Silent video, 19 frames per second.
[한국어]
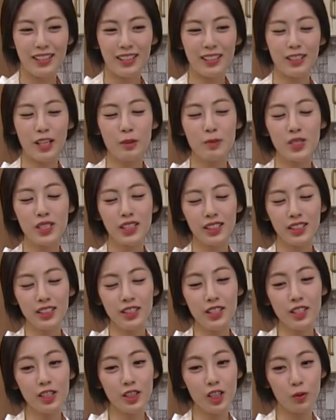남자가
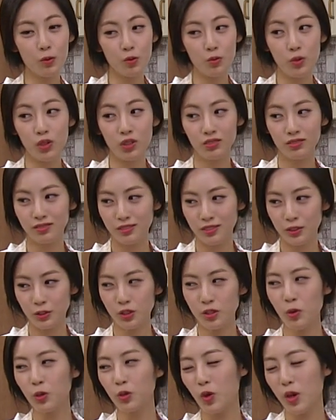큰일 하다 보면 술
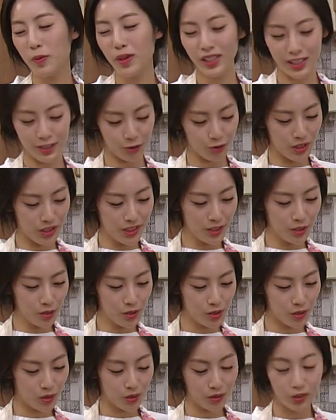먹고 외박할 수도 있는
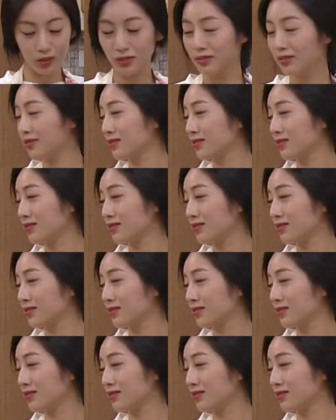거죠.